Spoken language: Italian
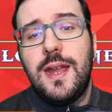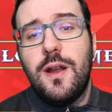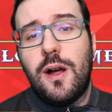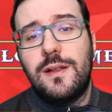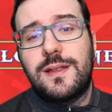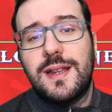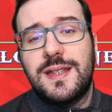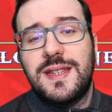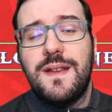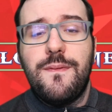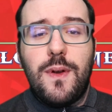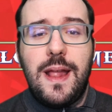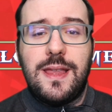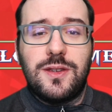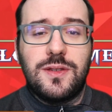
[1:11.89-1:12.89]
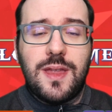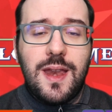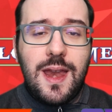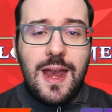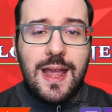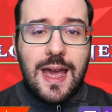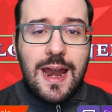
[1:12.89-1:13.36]
Inoltre se volete
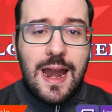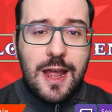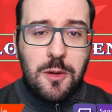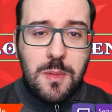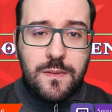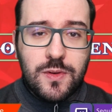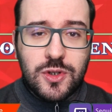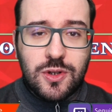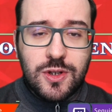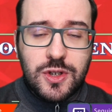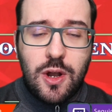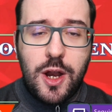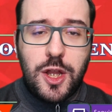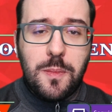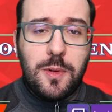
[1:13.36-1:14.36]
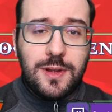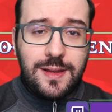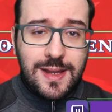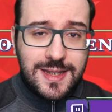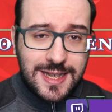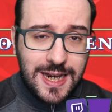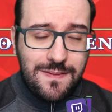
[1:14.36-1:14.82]
sostenere il canale come vostro solito
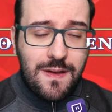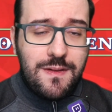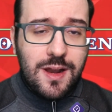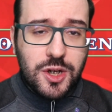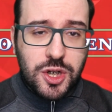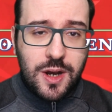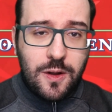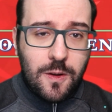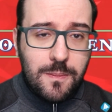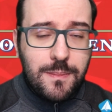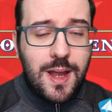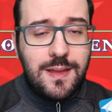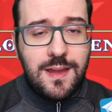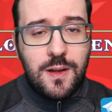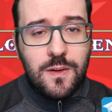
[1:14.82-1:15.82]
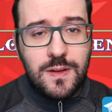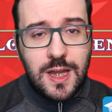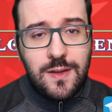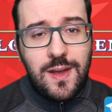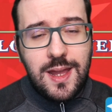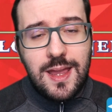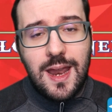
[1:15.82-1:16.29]
potete iscrivervi, lasciare commenti,
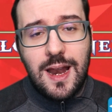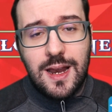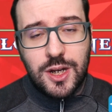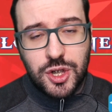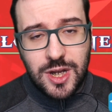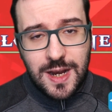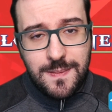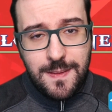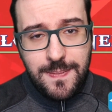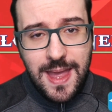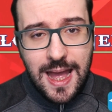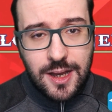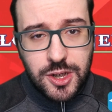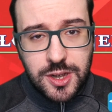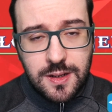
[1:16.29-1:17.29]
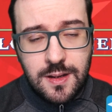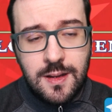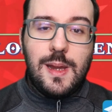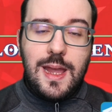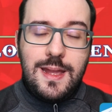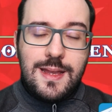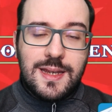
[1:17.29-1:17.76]
condividere e lasciare mi piace.
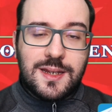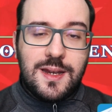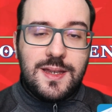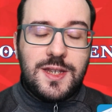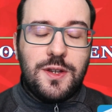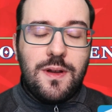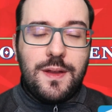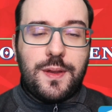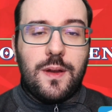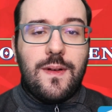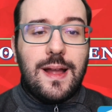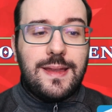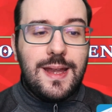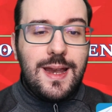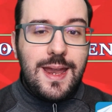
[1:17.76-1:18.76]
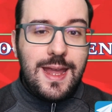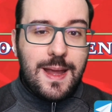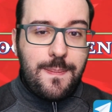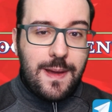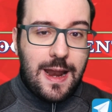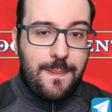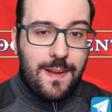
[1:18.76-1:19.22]
In descrizione trovate il
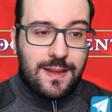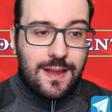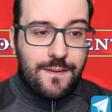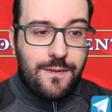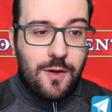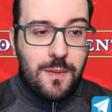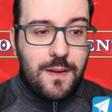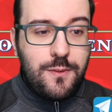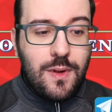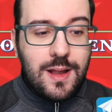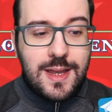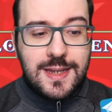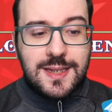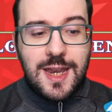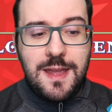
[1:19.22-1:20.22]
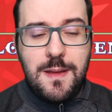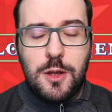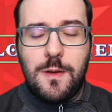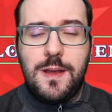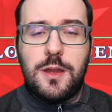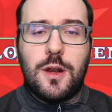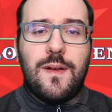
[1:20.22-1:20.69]
link per la piattaforma viola di
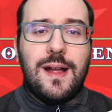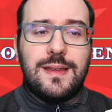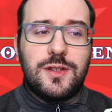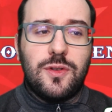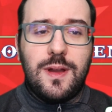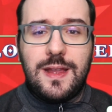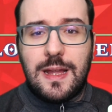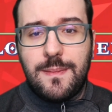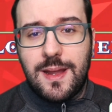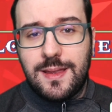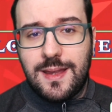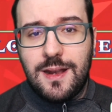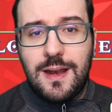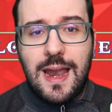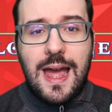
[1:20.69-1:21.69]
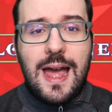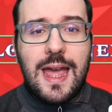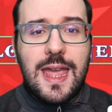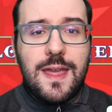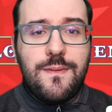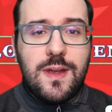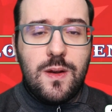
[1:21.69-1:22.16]
streaming, li trovate solitamente in
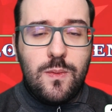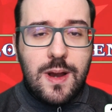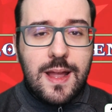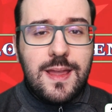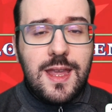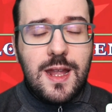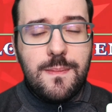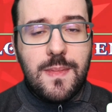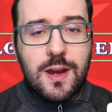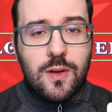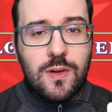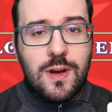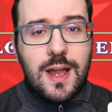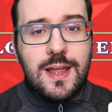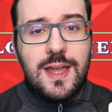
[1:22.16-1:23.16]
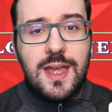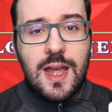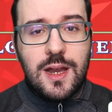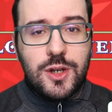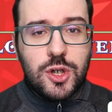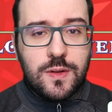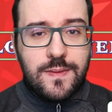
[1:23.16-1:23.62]
live il lunedì, il mercoledì
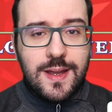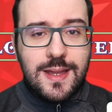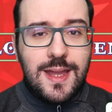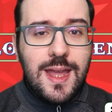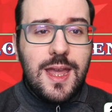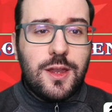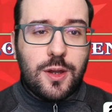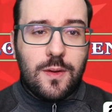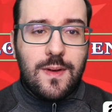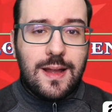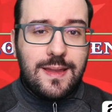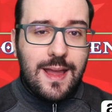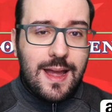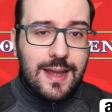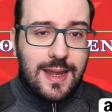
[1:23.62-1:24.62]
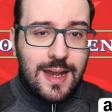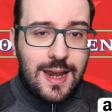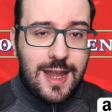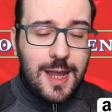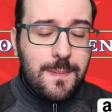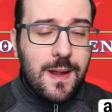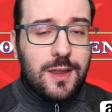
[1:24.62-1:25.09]
e il giovedì, trovate anche i
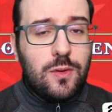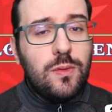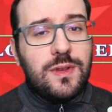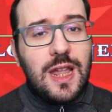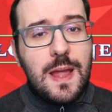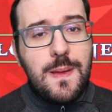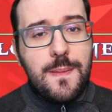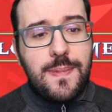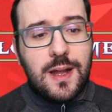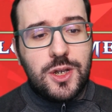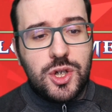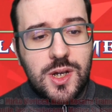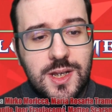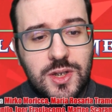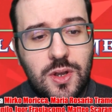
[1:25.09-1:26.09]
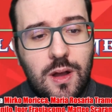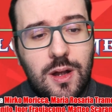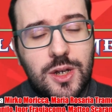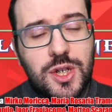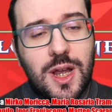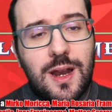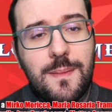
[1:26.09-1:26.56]
link per tutte le mie pagine
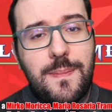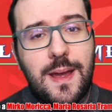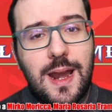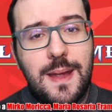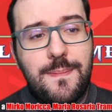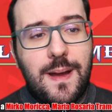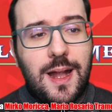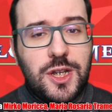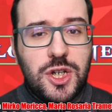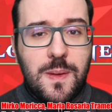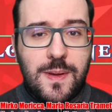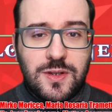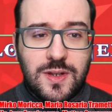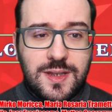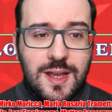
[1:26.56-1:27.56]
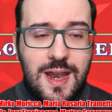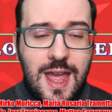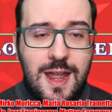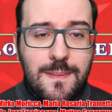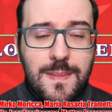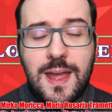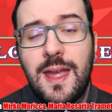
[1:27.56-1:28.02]
social, per le pagine per
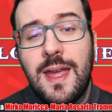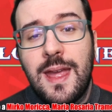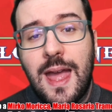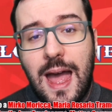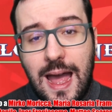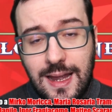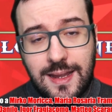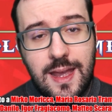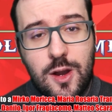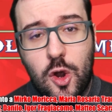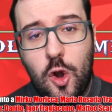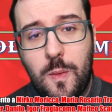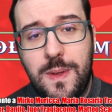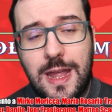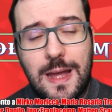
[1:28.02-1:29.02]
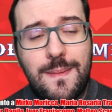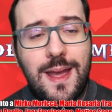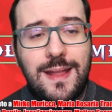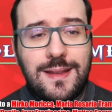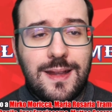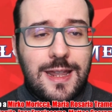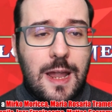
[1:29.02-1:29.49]
sostenermi anche
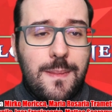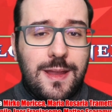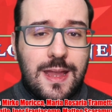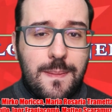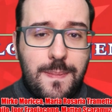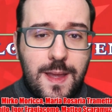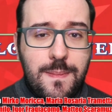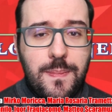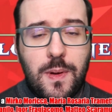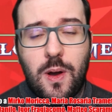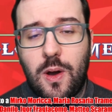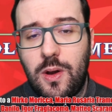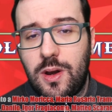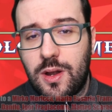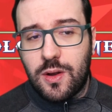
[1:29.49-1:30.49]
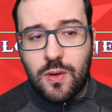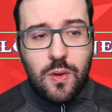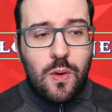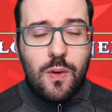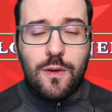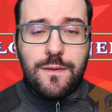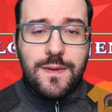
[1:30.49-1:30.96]
economicamente tramite Paypal,
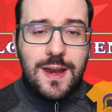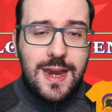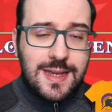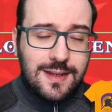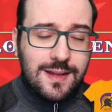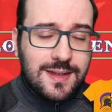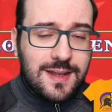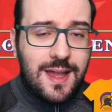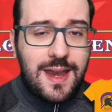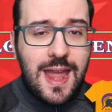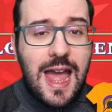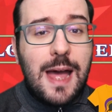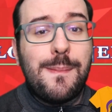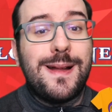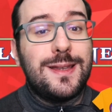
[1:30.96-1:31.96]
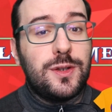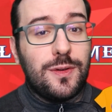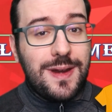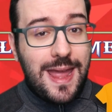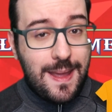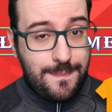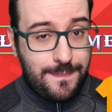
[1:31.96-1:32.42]
Kofi, lista desideri
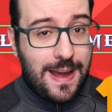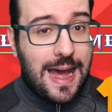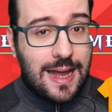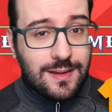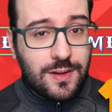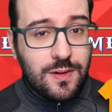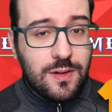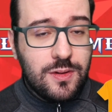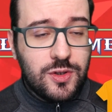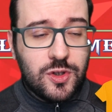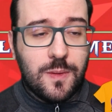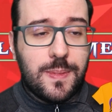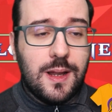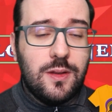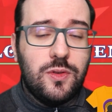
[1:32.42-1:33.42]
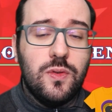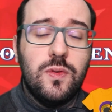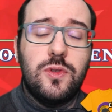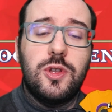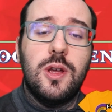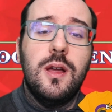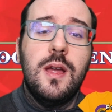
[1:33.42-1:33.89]
Amazon e Patreon
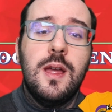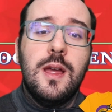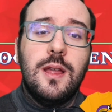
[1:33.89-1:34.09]
soprattutto.